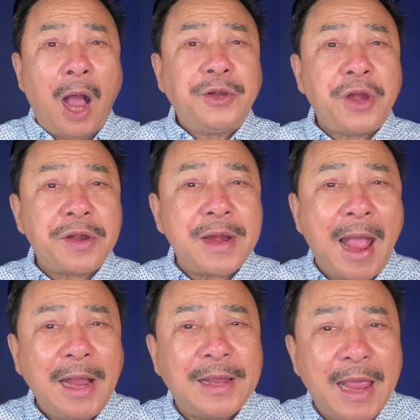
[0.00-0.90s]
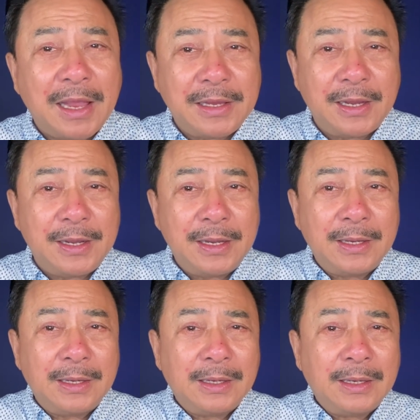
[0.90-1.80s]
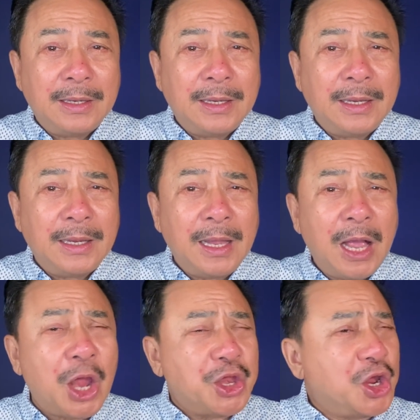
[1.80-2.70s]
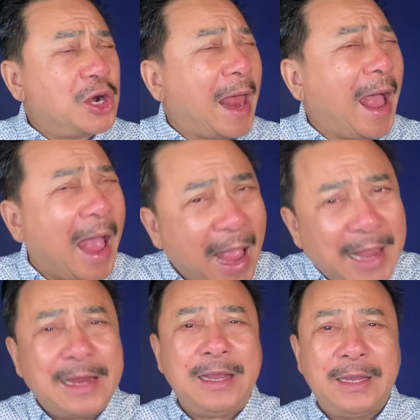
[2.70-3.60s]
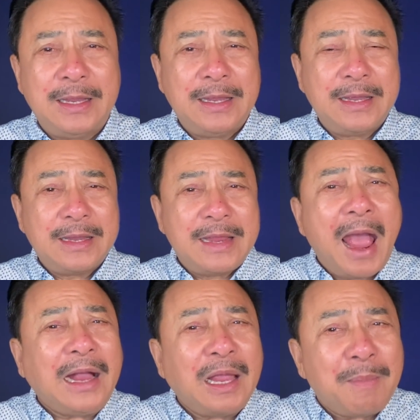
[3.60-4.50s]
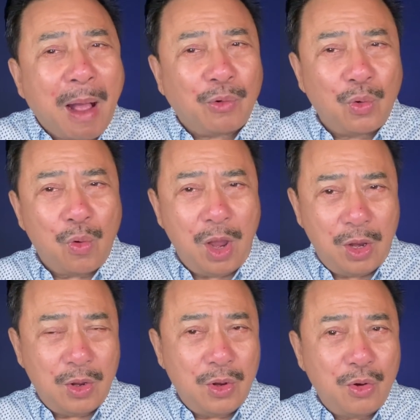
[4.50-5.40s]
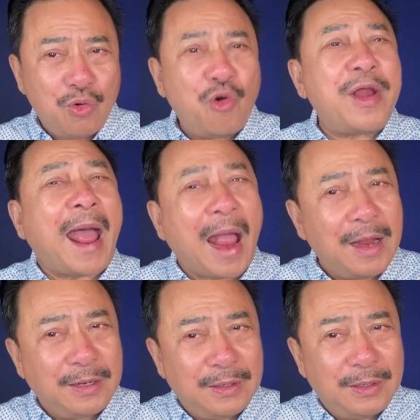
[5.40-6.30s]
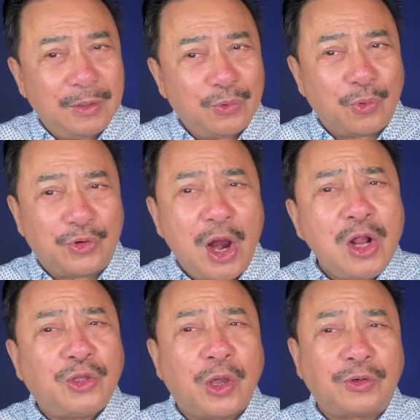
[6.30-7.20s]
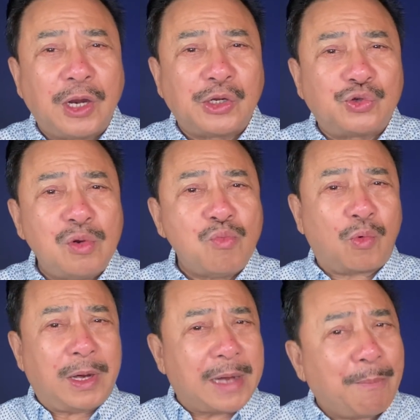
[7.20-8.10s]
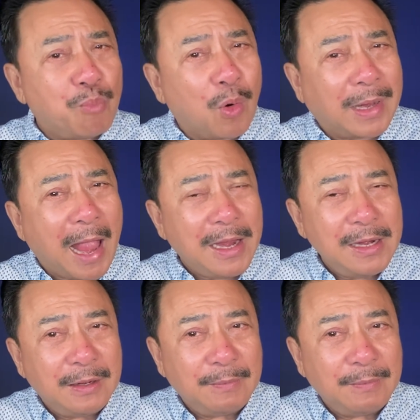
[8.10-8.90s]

ở trên gác nghe như hình như là ai á vác cái bao lúa nó nặng rồi rớt từ trên xuống một cái rầm một cái.